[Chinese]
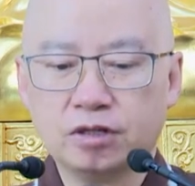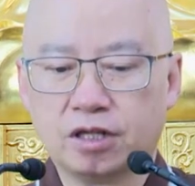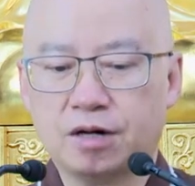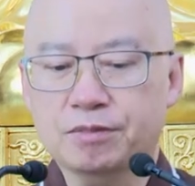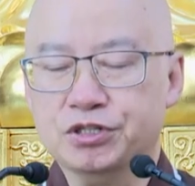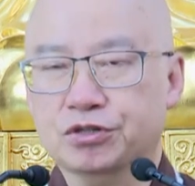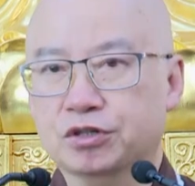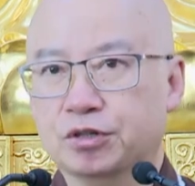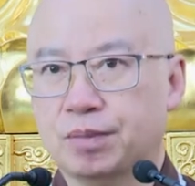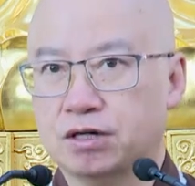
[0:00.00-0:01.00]
他们就
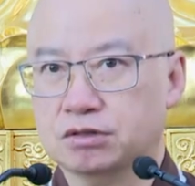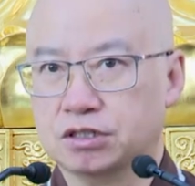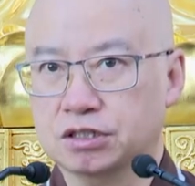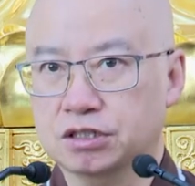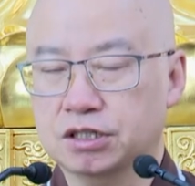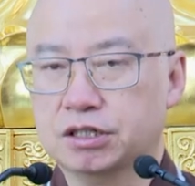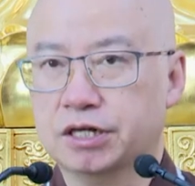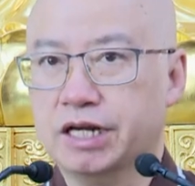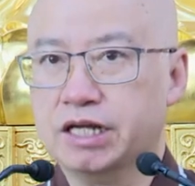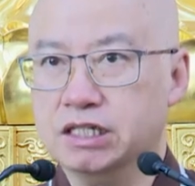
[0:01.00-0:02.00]
能够保持呢
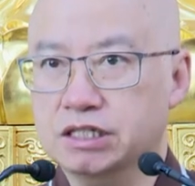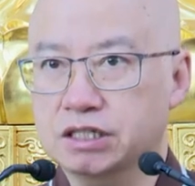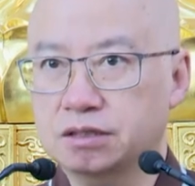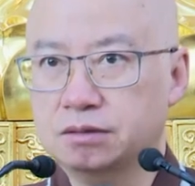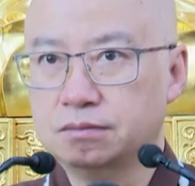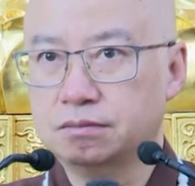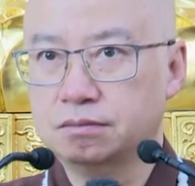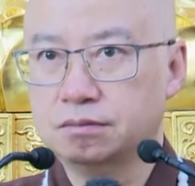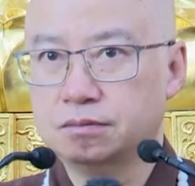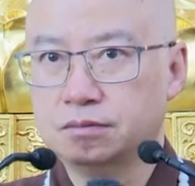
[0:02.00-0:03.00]
内心
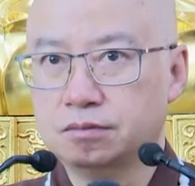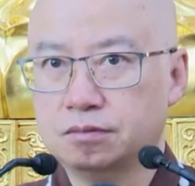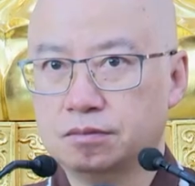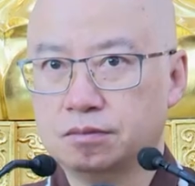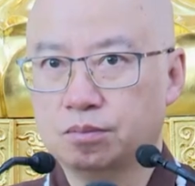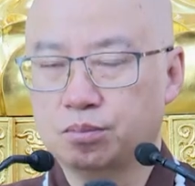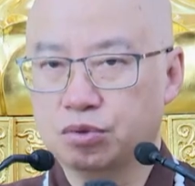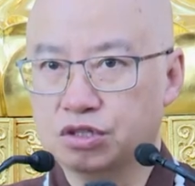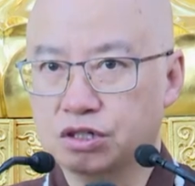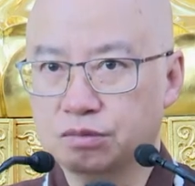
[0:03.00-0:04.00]
不
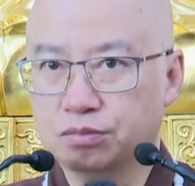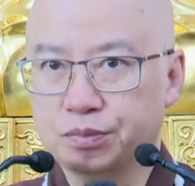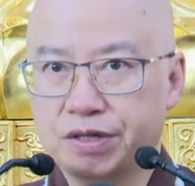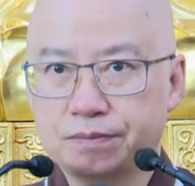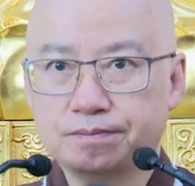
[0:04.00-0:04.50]
生不灭。